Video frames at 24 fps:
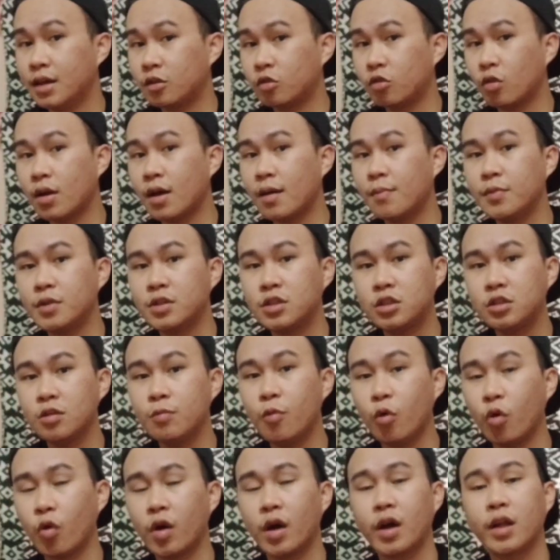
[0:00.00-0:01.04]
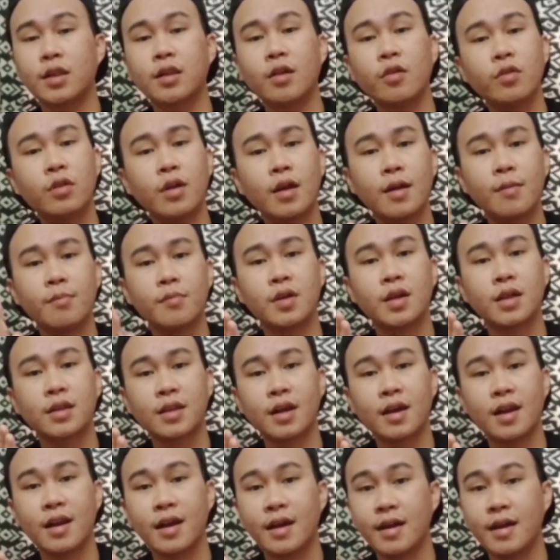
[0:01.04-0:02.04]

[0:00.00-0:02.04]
Itulah mencubuk atau dalam kata